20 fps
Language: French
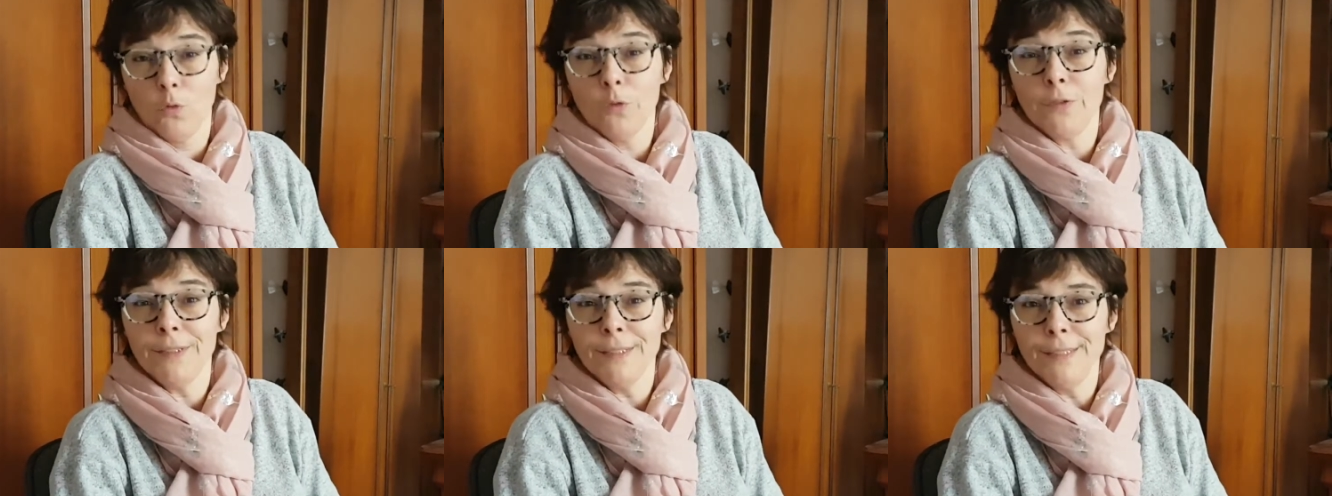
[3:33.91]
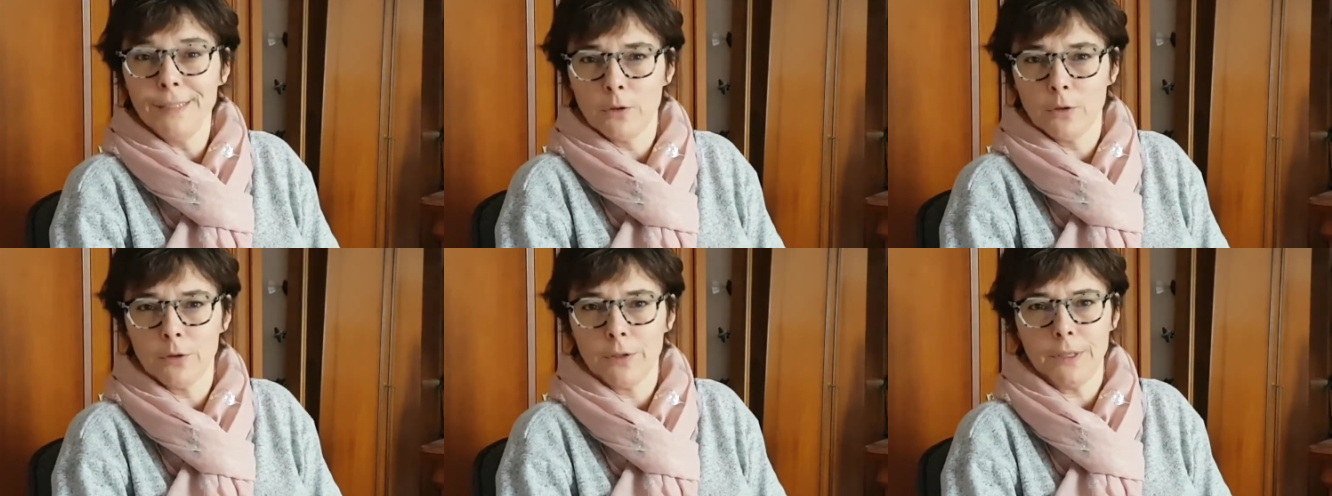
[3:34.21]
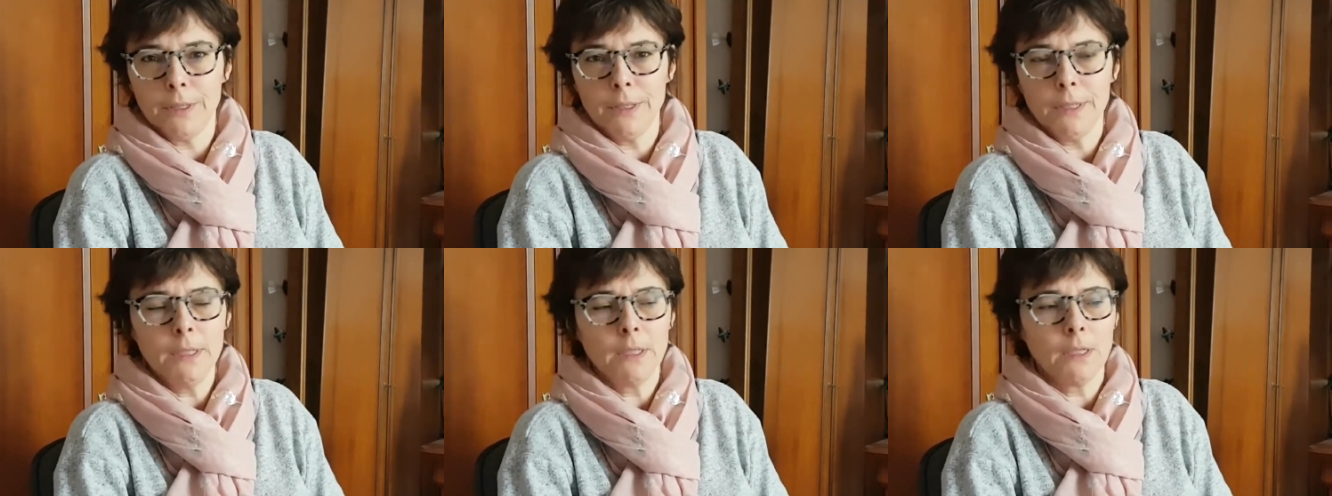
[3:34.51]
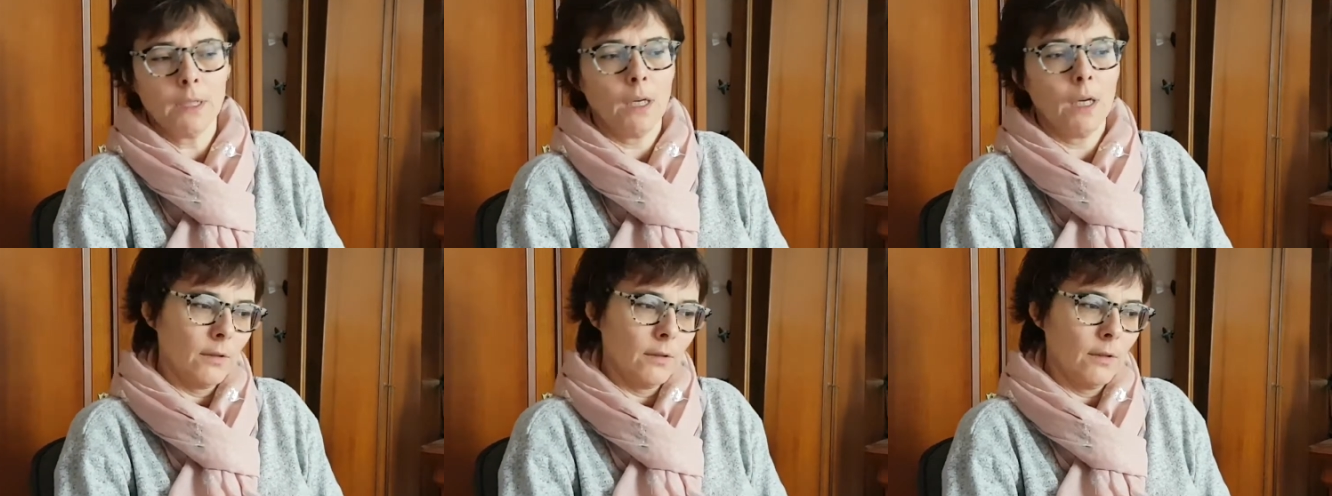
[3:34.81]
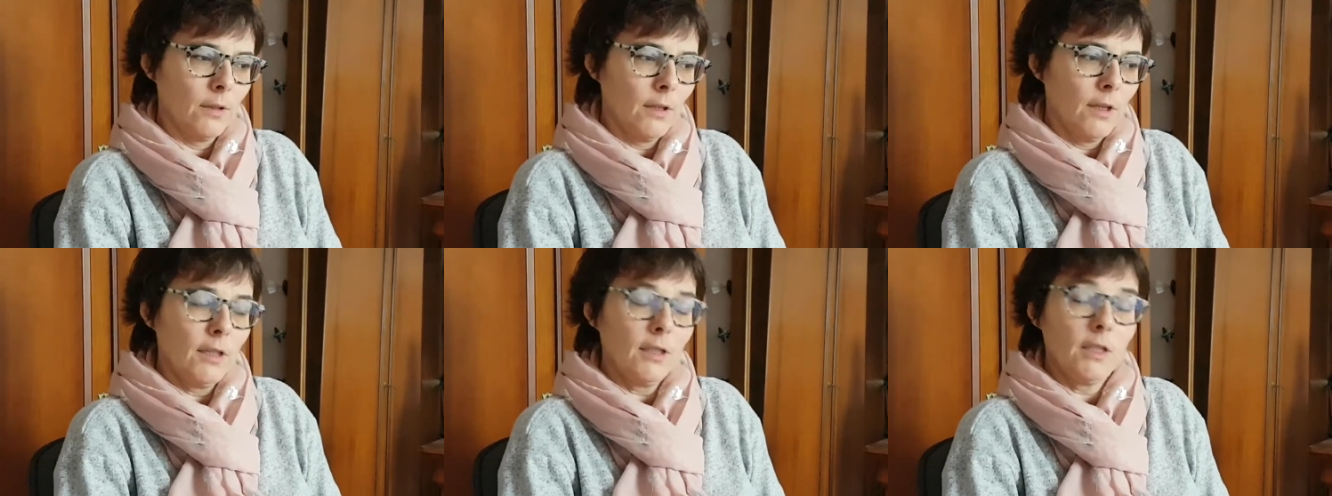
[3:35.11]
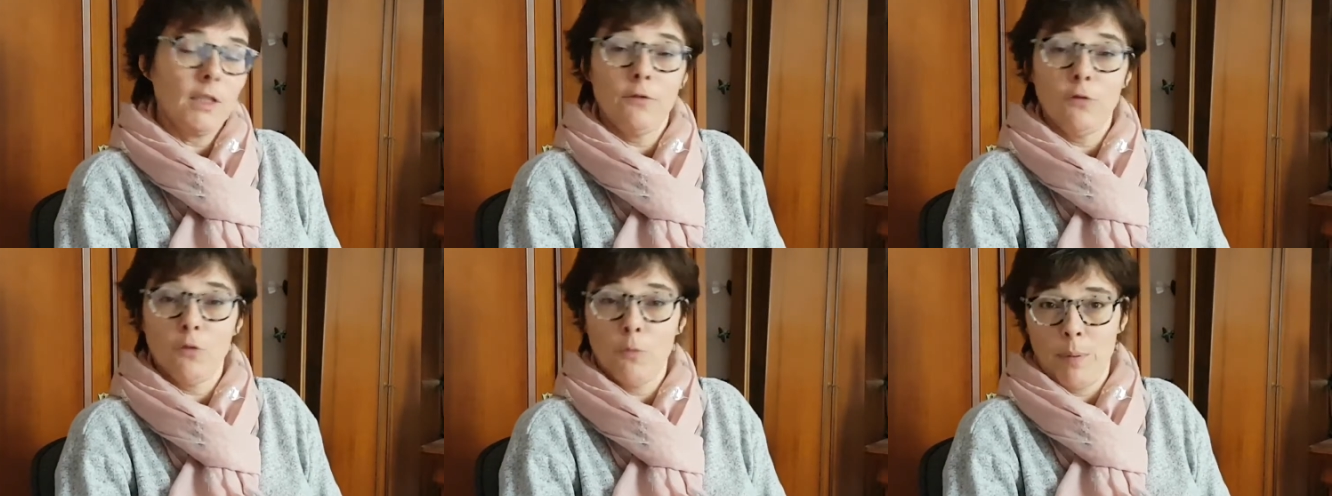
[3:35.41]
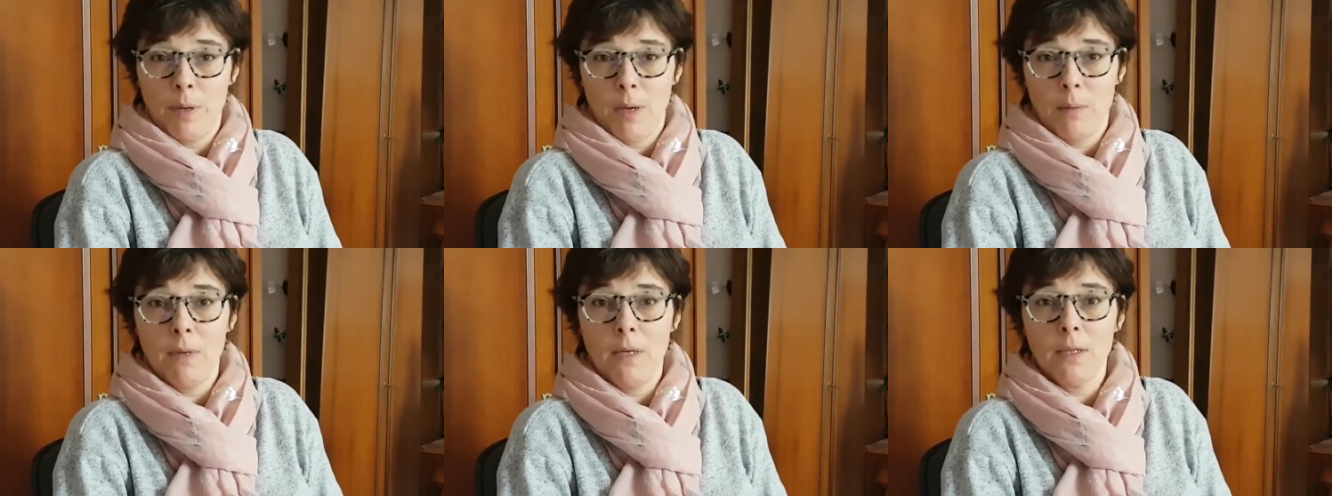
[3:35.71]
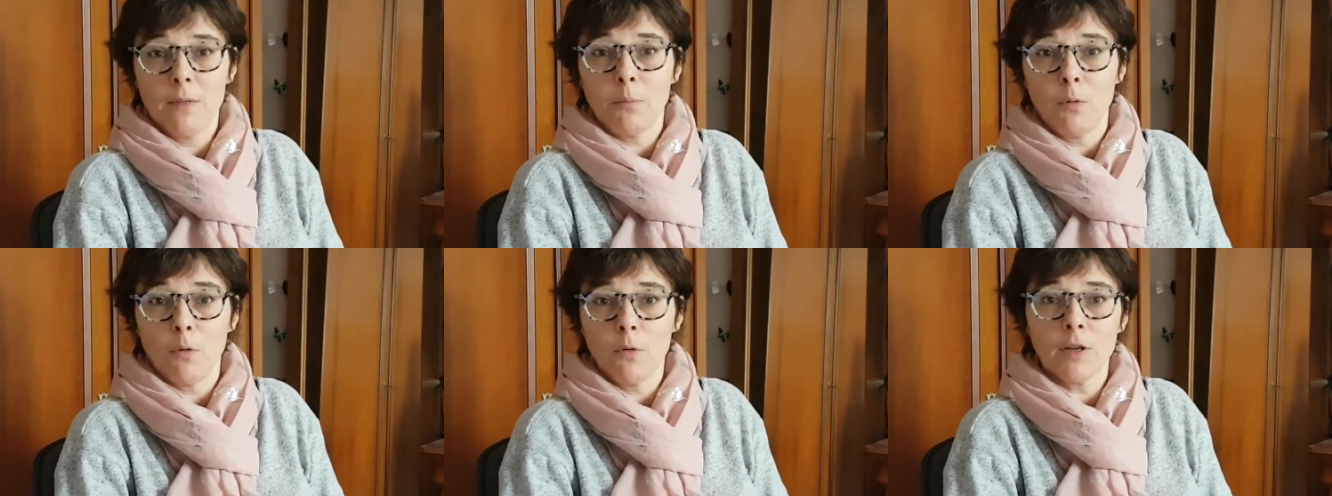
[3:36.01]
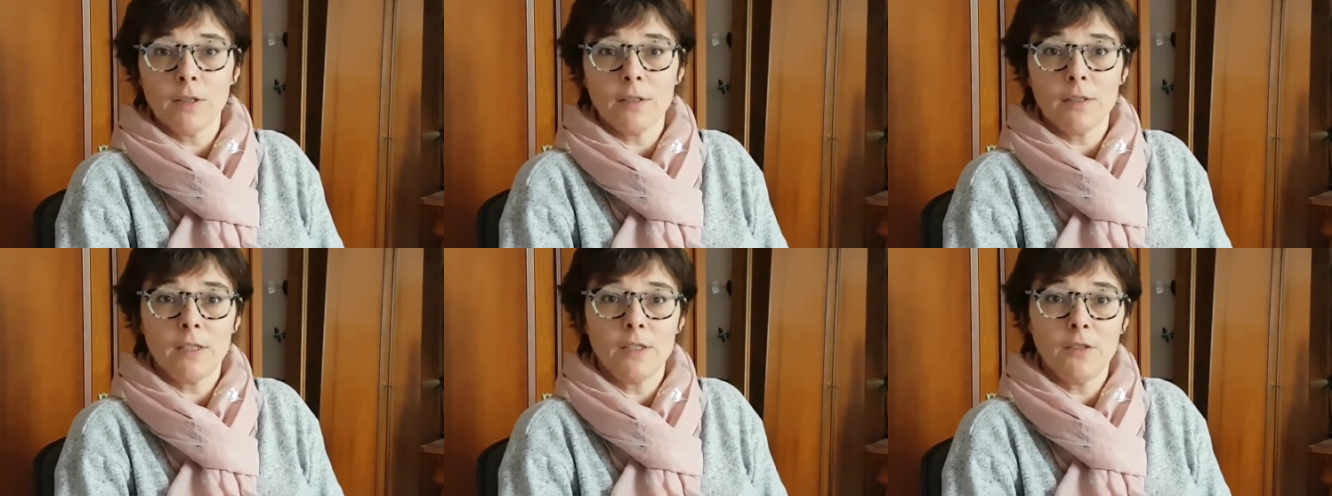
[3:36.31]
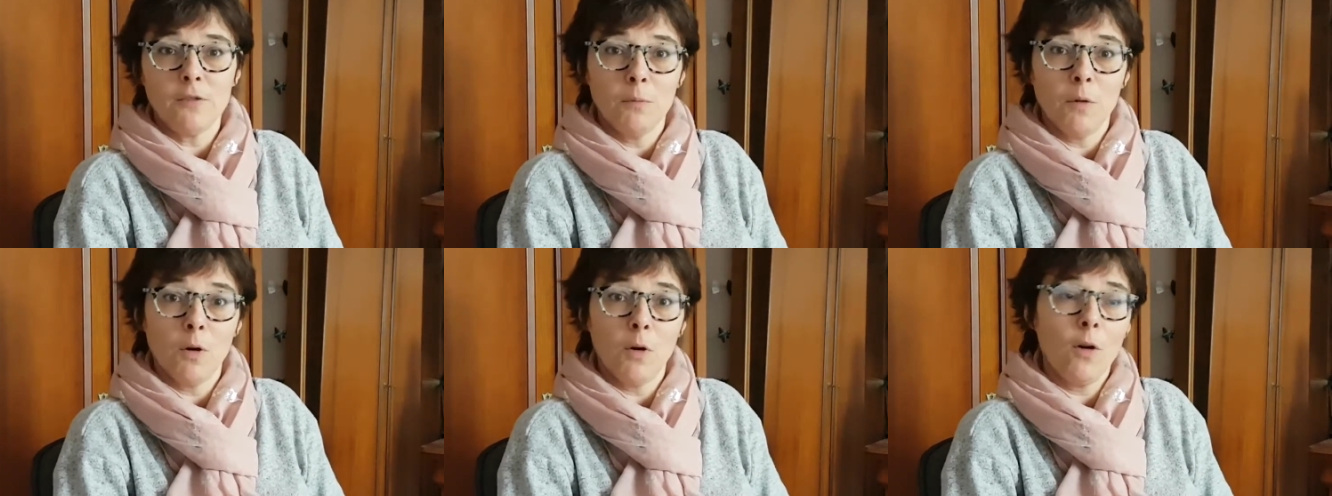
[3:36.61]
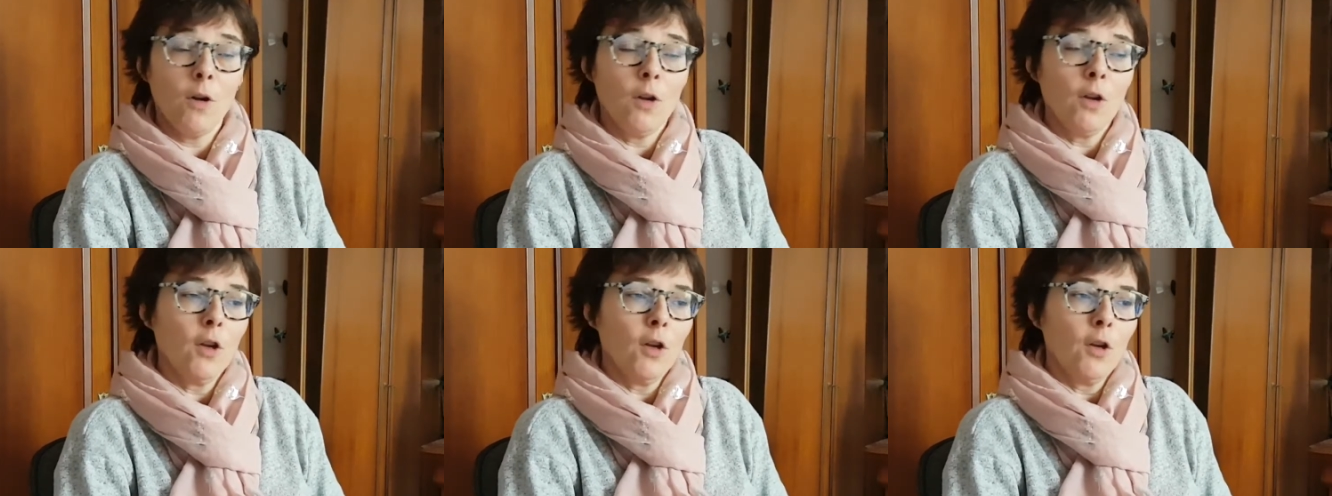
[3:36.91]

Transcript: nicotiniques qui vont permettre progressivement